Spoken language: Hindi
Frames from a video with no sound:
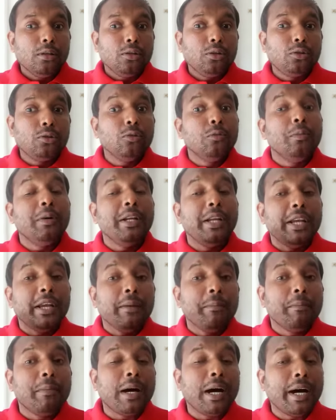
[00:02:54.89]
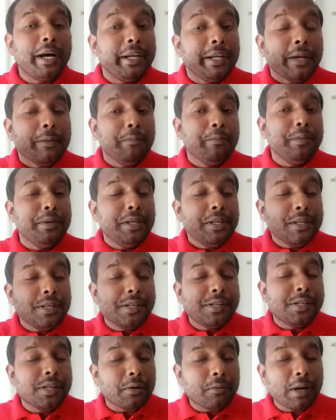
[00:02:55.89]
तुमने मारे बीस
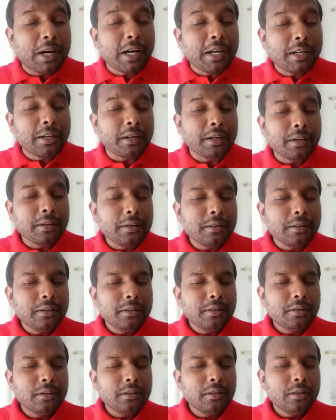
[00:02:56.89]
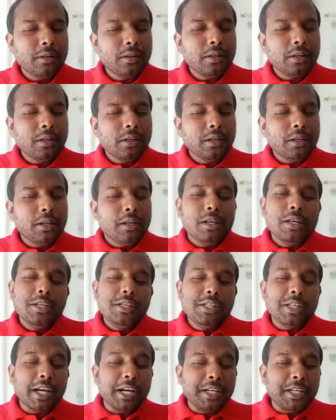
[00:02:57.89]
जवान
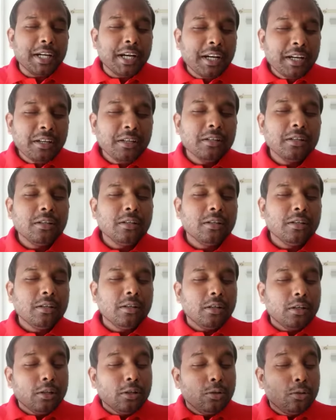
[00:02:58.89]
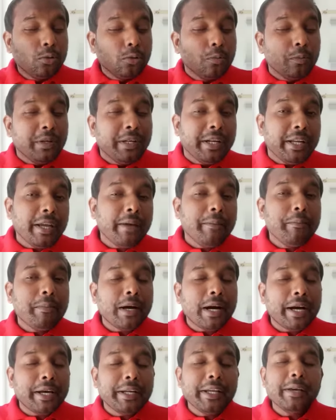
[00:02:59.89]
चाइना तुमने
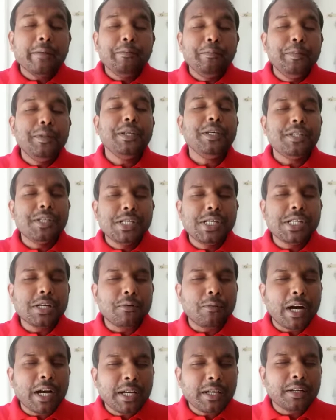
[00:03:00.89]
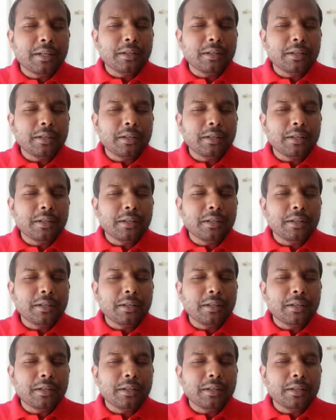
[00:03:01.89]
मारे बीस जवान